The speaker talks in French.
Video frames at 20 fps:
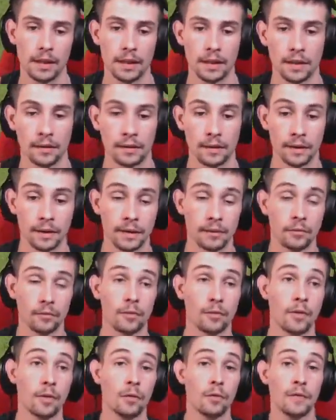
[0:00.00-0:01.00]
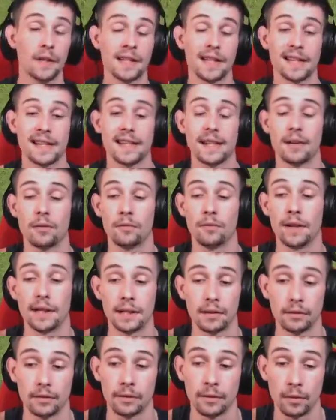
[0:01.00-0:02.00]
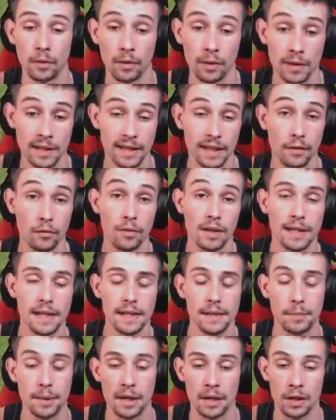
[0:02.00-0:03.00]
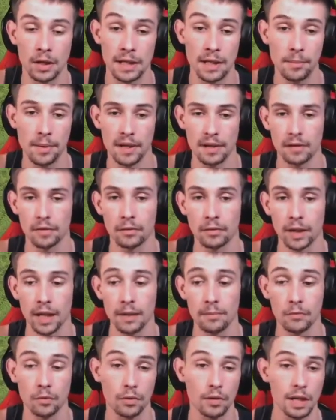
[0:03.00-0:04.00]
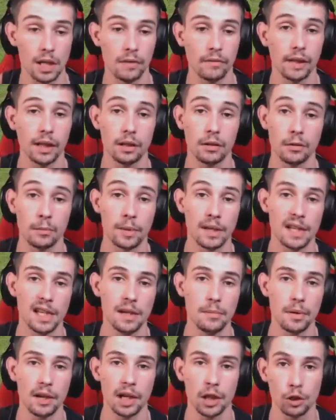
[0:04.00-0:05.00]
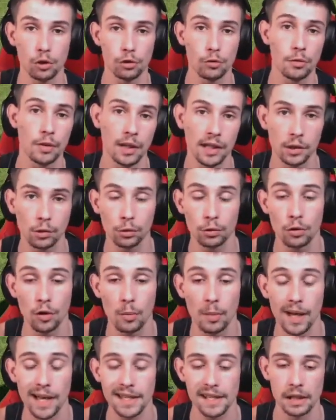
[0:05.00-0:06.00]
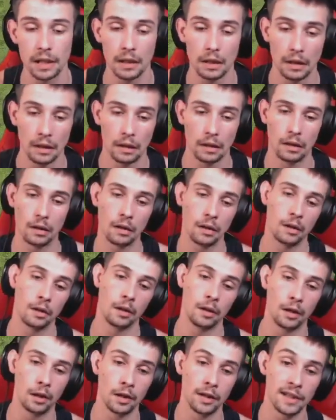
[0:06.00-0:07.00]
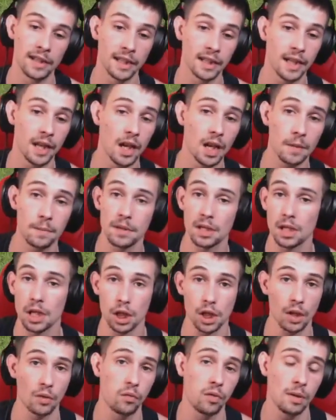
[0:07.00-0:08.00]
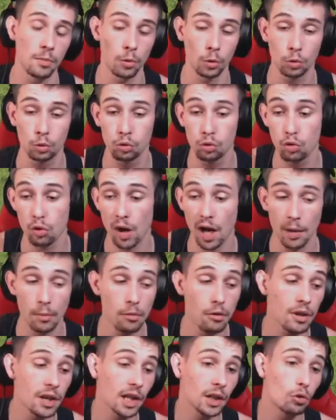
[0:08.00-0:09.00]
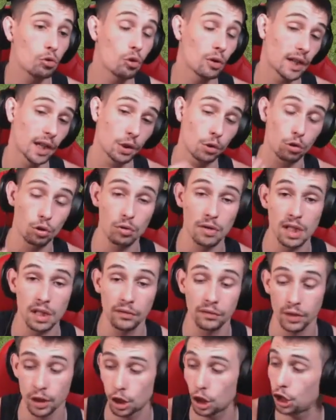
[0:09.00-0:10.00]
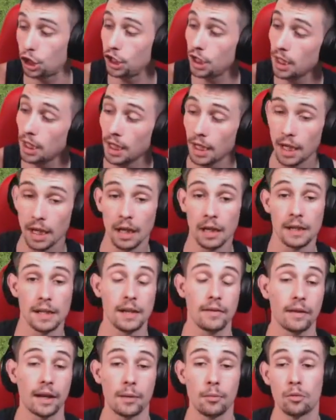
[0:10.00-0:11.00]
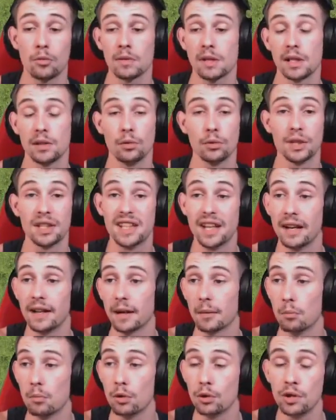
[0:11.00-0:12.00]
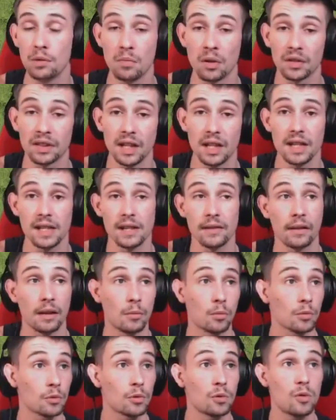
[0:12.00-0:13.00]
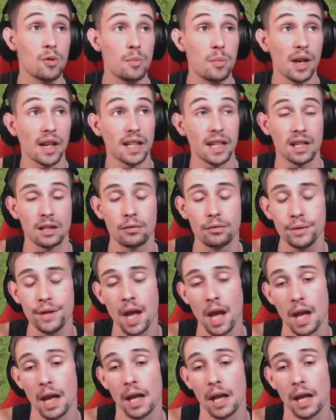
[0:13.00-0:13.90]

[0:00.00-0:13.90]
on va être, on va être 5 voire 6, 6 personnes en game, donc c'est vrai que passer par les, jeux, les trucs de base, c'est galère parce qu'à chaque fois il manque toujours un mode, il y a toujours quelque chose qui fait chier, c'est vraiment une galère monumentale, c'est vraiment super casse couilles